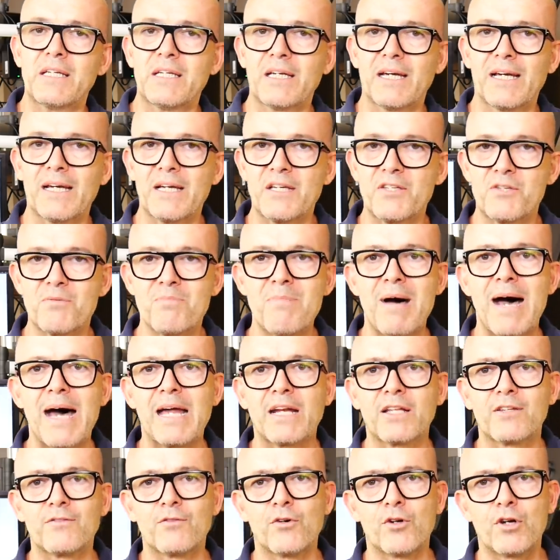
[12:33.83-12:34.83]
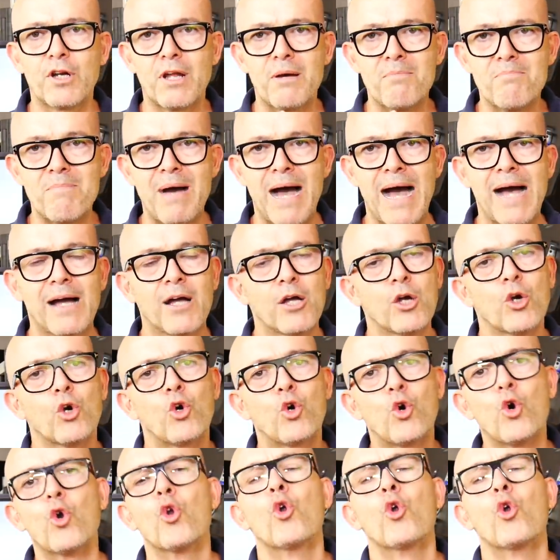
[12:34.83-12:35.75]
di eh, smartphone, ma